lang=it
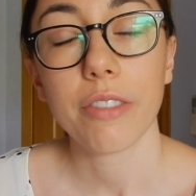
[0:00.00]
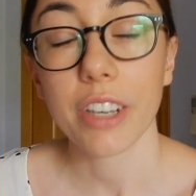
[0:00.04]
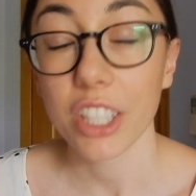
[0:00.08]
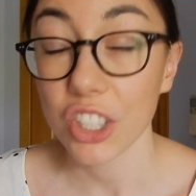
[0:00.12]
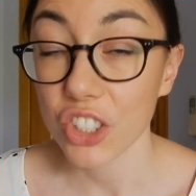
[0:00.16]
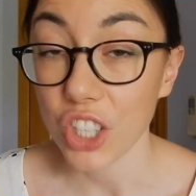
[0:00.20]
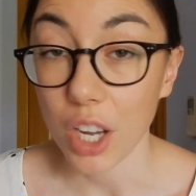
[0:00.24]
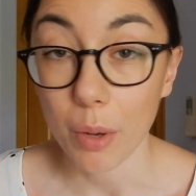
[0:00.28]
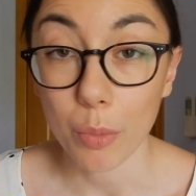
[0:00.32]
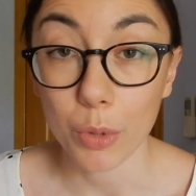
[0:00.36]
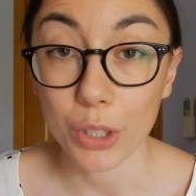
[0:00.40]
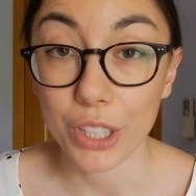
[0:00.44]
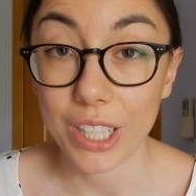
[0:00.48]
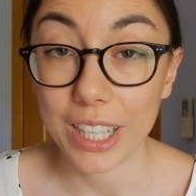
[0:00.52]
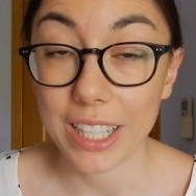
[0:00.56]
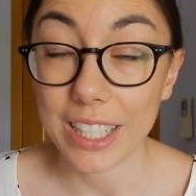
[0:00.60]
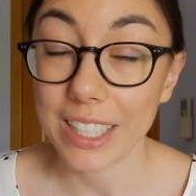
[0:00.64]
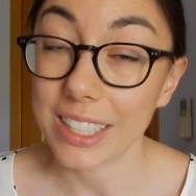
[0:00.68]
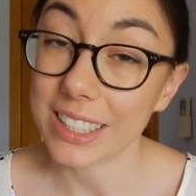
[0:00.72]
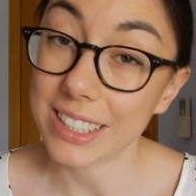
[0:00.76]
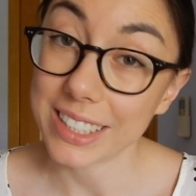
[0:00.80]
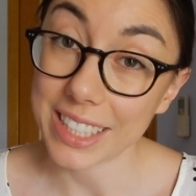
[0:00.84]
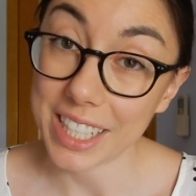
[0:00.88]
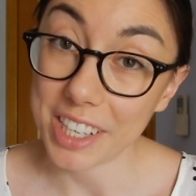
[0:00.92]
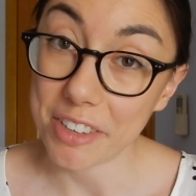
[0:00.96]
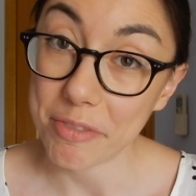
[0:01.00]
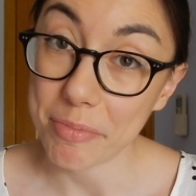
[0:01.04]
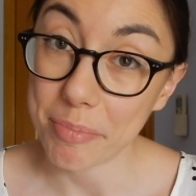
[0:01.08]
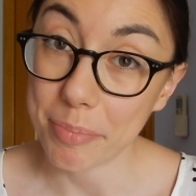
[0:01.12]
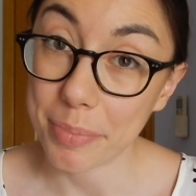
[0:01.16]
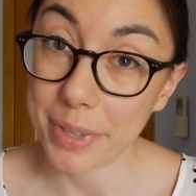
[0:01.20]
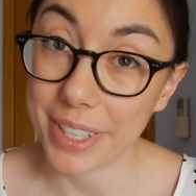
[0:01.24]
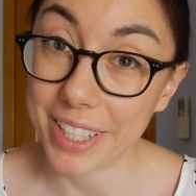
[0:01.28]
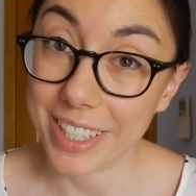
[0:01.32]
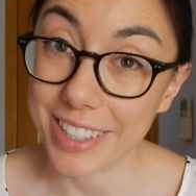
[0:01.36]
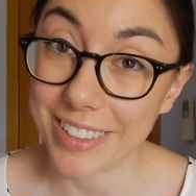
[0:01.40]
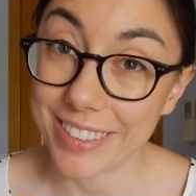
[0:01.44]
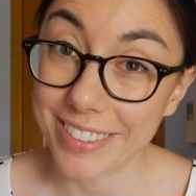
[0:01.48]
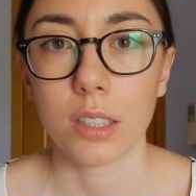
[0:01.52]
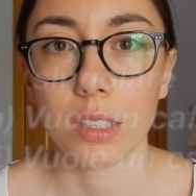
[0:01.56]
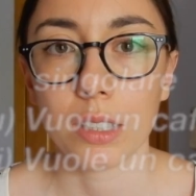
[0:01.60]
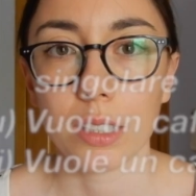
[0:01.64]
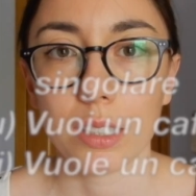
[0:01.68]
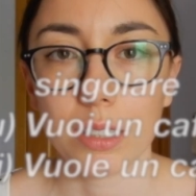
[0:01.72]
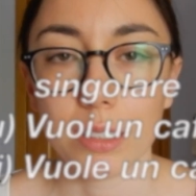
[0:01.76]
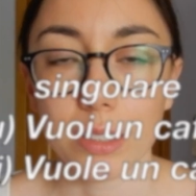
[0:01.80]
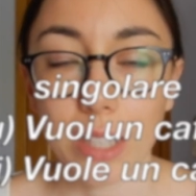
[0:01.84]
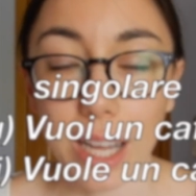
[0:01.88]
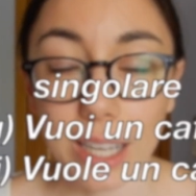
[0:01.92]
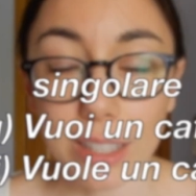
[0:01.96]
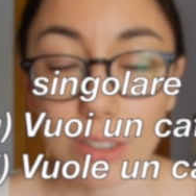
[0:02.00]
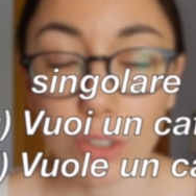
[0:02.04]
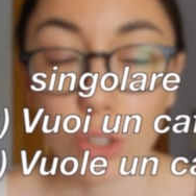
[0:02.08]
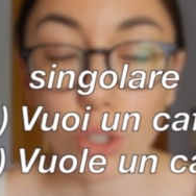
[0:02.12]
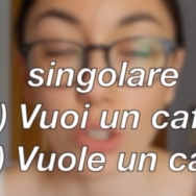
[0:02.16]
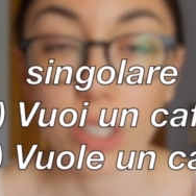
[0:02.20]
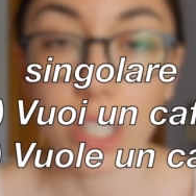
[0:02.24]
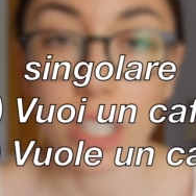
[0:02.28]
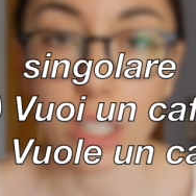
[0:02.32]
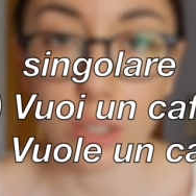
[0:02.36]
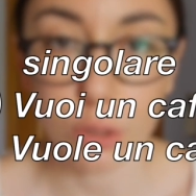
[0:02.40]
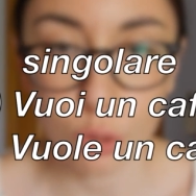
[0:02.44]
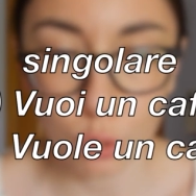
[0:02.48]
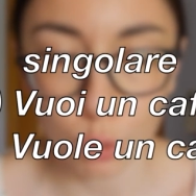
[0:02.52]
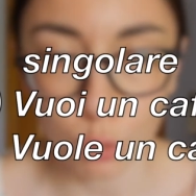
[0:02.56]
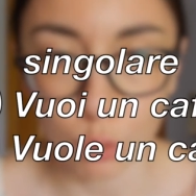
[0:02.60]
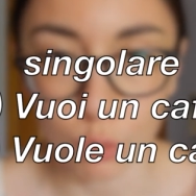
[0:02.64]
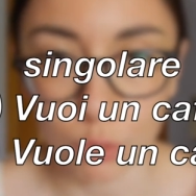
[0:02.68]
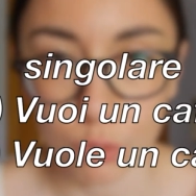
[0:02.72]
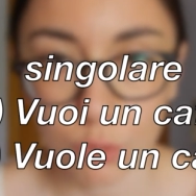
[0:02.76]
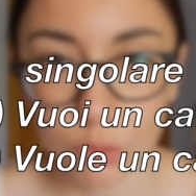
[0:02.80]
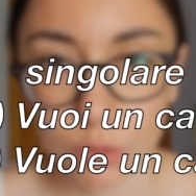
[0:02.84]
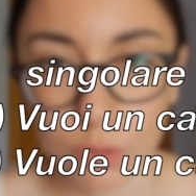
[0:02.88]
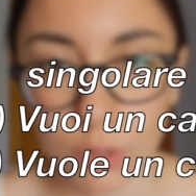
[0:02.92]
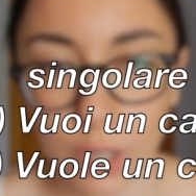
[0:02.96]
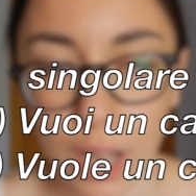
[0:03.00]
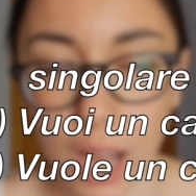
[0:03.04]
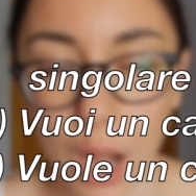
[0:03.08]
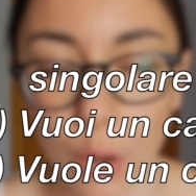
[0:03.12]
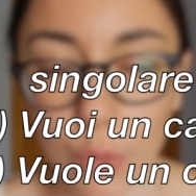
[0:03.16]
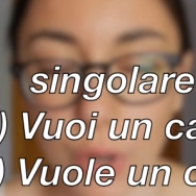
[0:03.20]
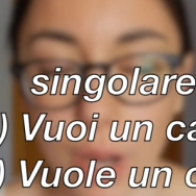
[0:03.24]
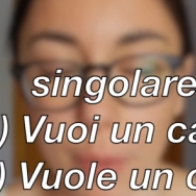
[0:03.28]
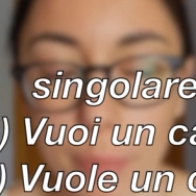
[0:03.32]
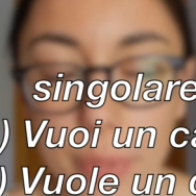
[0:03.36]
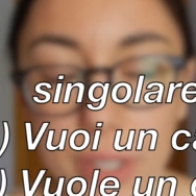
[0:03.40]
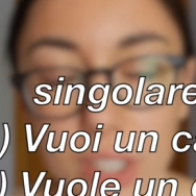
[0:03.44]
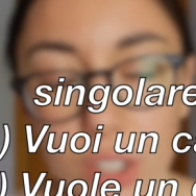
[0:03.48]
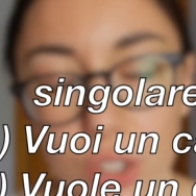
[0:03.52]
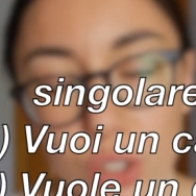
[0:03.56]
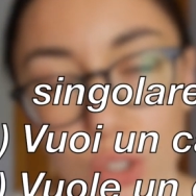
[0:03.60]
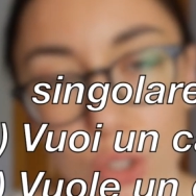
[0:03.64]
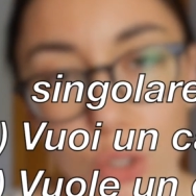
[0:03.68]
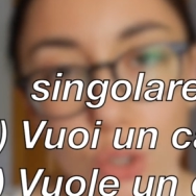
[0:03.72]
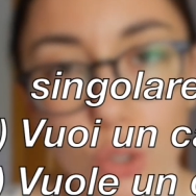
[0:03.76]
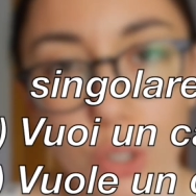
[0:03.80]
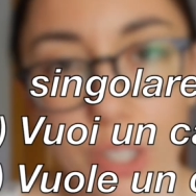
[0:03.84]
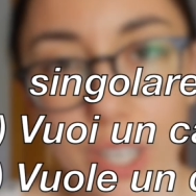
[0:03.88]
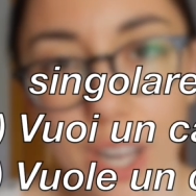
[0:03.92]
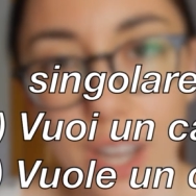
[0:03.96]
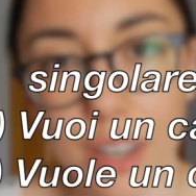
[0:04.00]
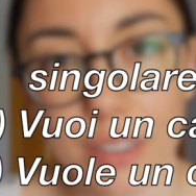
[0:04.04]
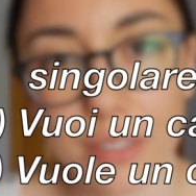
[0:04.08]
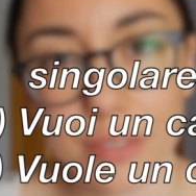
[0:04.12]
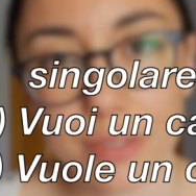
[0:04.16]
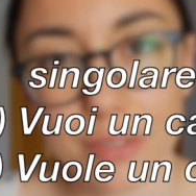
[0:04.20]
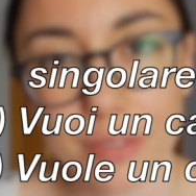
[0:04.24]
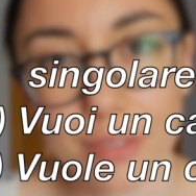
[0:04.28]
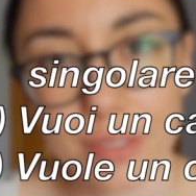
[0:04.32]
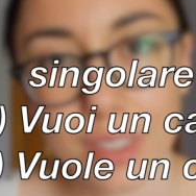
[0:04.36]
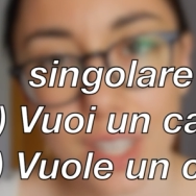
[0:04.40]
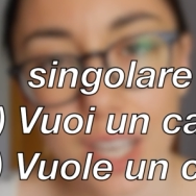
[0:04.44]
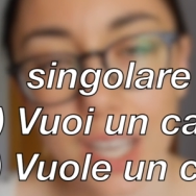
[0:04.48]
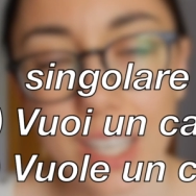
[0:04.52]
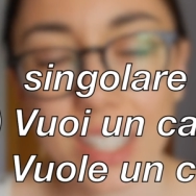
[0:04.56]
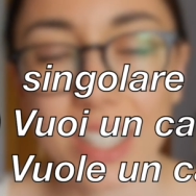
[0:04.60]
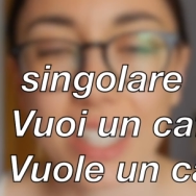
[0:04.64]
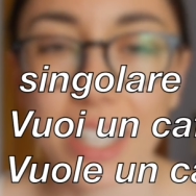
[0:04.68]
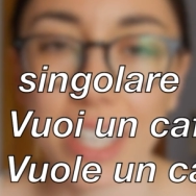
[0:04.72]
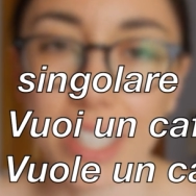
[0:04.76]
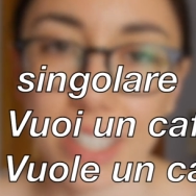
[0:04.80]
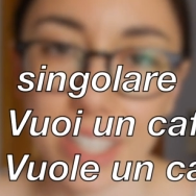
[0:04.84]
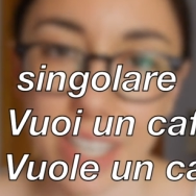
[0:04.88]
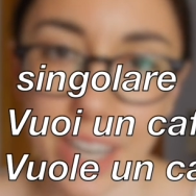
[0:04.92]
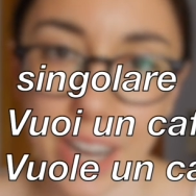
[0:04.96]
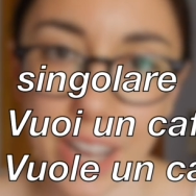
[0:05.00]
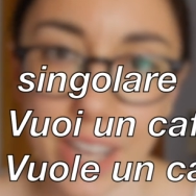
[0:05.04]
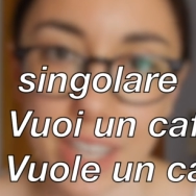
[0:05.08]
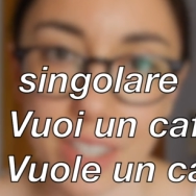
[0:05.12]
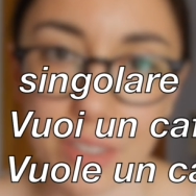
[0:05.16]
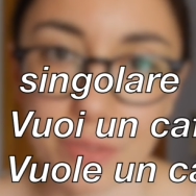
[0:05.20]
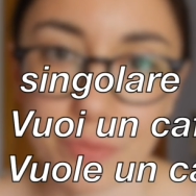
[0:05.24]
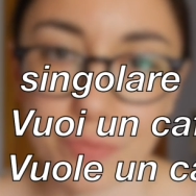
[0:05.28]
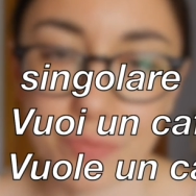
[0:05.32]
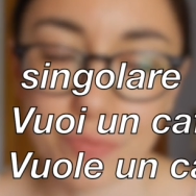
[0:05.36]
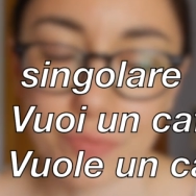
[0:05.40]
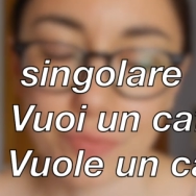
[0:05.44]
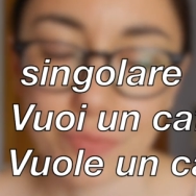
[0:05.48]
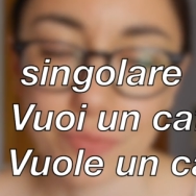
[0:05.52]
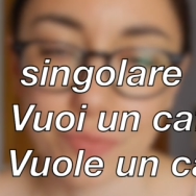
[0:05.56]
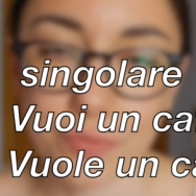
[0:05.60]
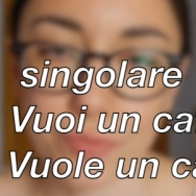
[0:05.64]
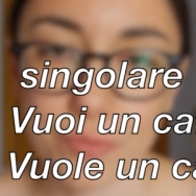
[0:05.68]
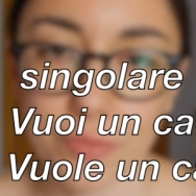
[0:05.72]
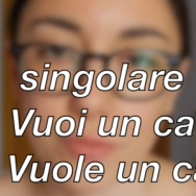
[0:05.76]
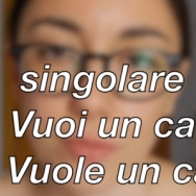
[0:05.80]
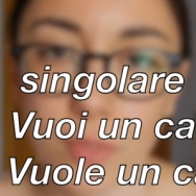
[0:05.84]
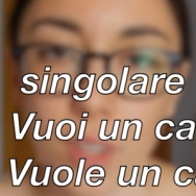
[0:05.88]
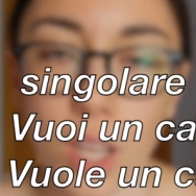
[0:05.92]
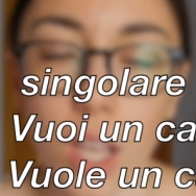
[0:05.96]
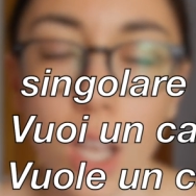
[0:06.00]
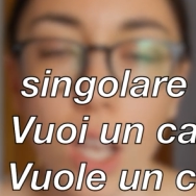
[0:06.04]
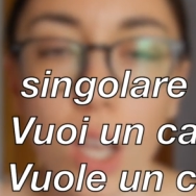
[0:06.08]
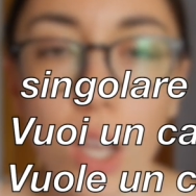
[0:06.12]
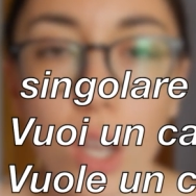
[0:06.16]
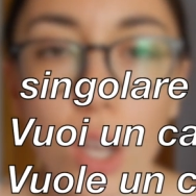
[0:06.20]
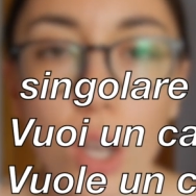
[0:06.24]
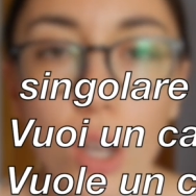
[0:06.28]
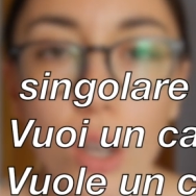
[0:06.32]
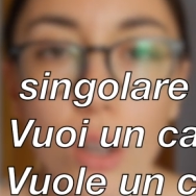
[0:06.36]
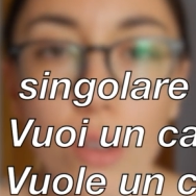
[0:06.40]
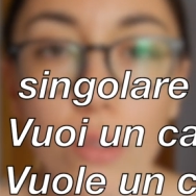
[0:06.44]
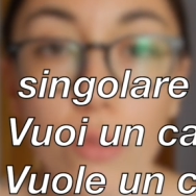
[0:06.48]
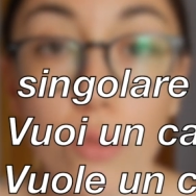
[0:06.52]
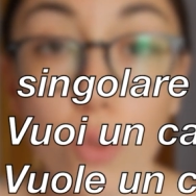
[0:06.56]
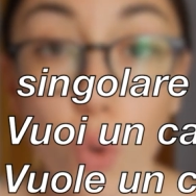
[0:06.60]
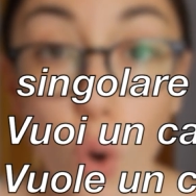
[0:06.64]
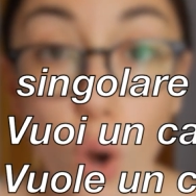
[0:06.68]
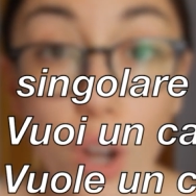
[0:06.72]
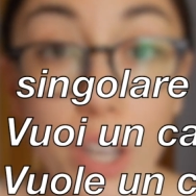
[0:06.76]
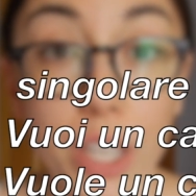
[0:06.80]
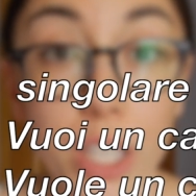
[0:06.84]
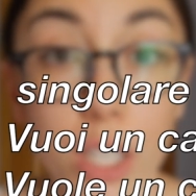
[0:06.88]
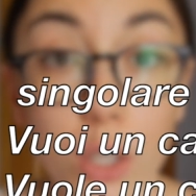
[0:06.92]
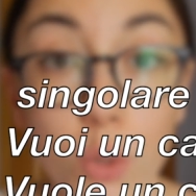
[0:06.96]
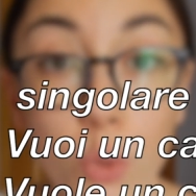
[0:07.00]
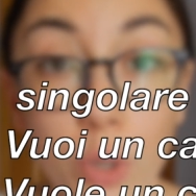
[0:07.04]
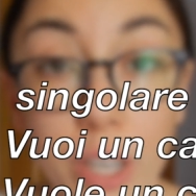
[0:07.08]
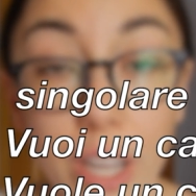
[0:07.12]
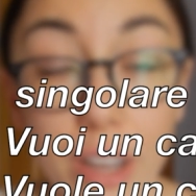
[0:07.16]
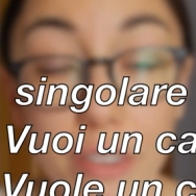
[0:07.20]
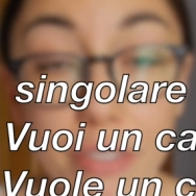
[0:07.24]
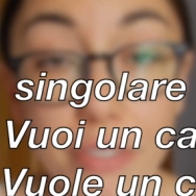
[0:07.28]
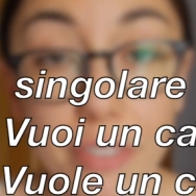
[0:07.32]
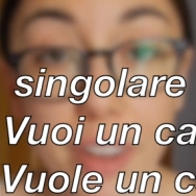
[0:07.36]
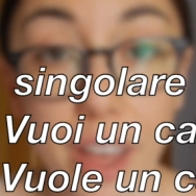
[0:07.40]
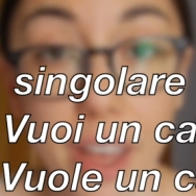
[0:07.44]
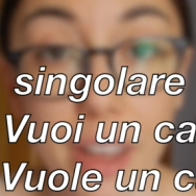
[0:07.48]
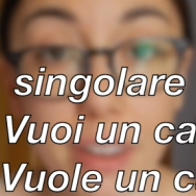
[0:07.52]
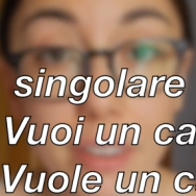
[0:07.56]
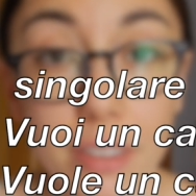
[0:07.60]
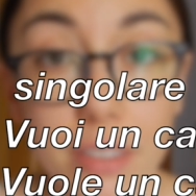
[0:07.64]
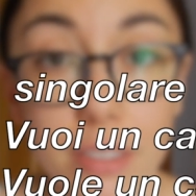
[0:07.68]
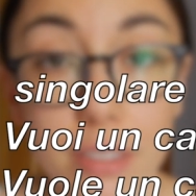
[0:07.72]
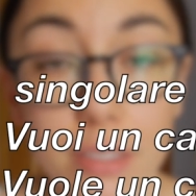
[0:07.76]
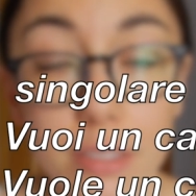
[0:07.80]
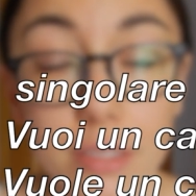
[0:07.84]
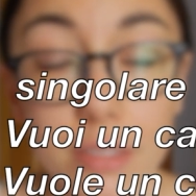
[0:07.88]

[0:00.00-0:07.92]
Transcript: Facciamo degli esempi. Dando del tu a una persona chiederei Vuoi un caffè?